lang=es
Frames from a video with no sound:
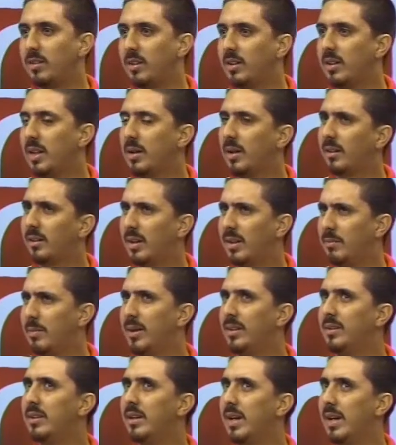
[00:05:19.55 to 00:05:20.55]
cita,
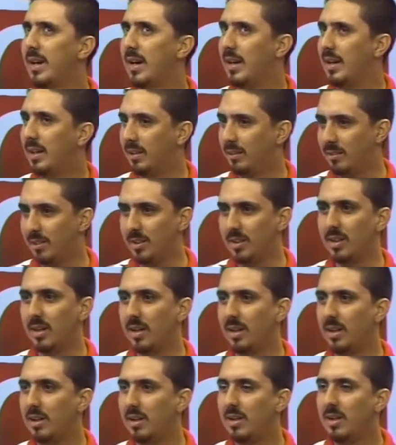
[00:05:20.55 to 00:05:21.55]
investigar qué es la
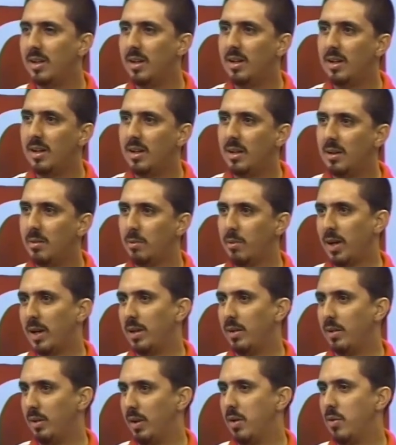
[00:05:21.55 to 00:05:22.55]
cita. Porque
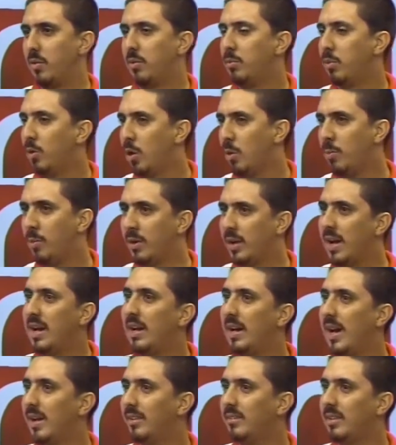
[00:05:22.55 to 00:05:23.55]
en un blog pones
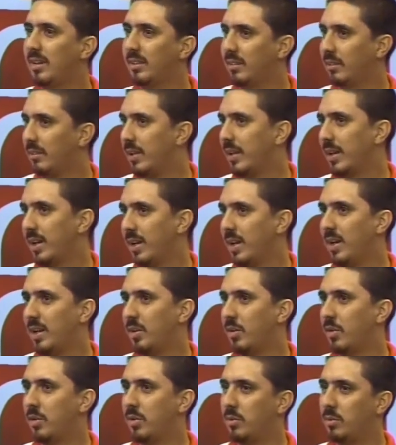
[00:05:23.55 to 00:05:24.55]
enlace y ya sabes qué
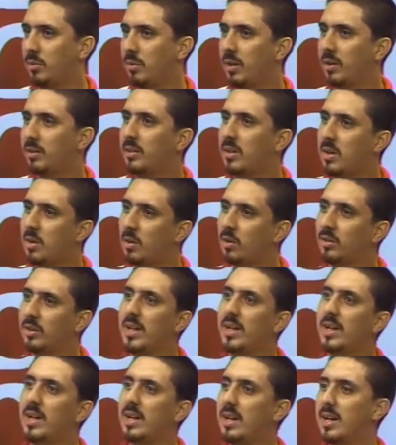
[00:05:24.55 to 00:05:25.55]
es, ¿no? En un artículo
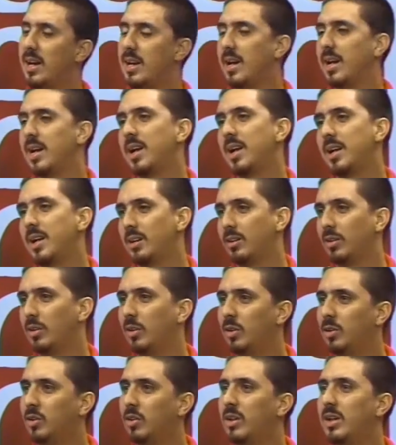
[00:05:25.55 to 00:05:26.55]
tenés que ir a leer esto,
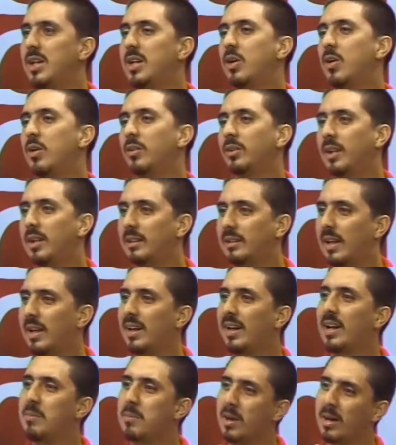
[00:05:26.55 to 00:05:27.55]
lo otro. Y
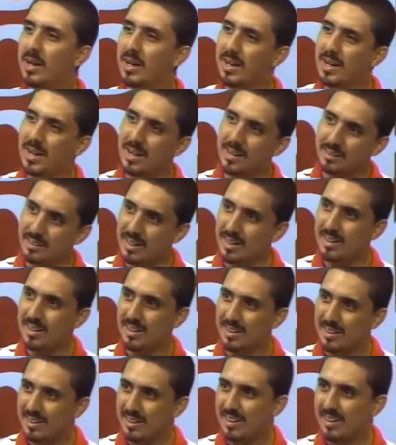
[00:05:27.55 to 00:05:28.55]
contestarles, y enviar la carta
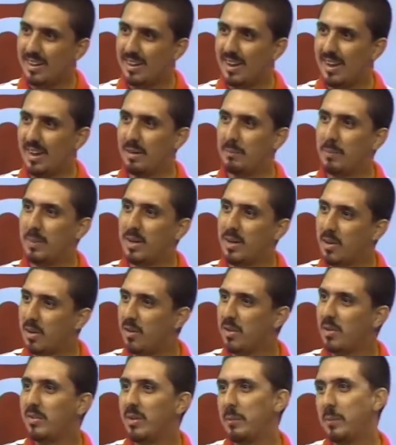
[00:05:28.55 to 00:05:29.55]
al
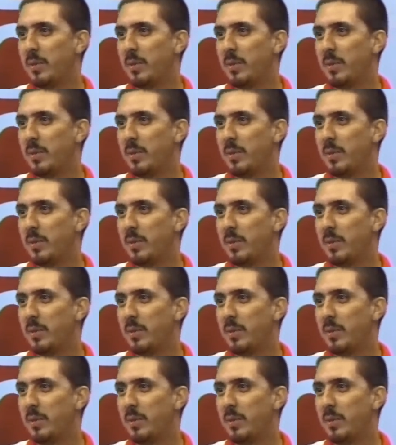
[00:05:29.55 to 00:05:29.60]
periódico,